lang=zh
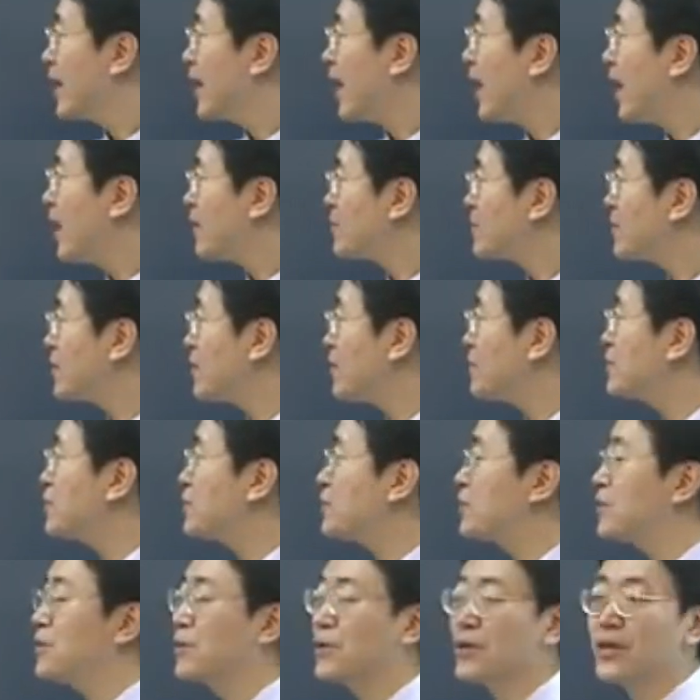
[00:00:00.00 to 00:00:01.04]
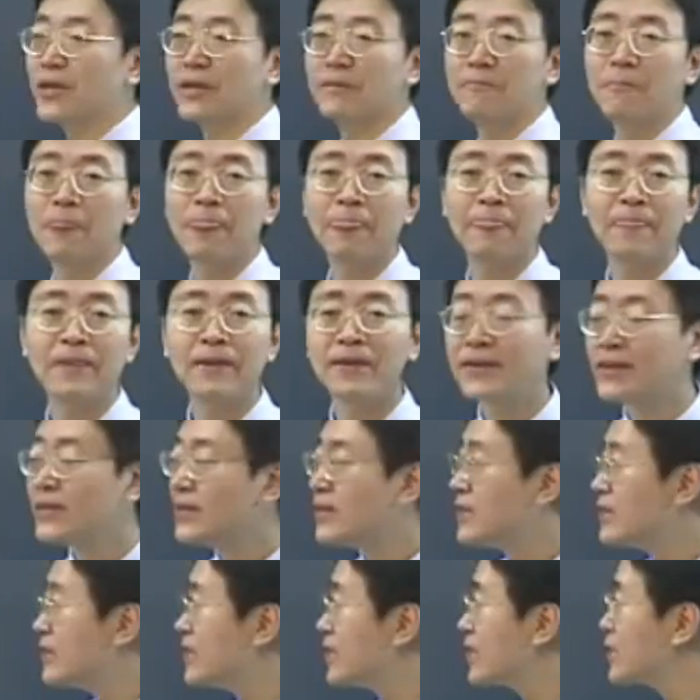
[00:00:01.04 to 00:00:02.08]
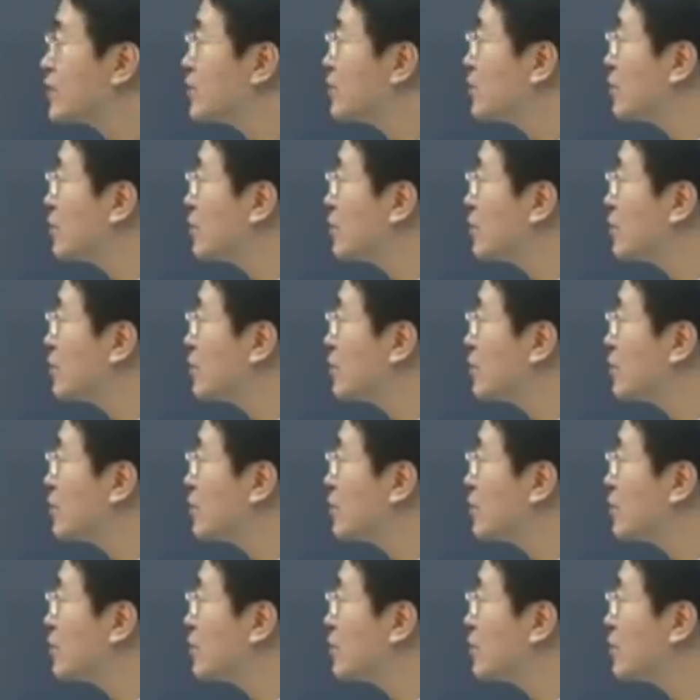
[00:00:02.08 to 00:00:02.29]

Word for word: household chore，这个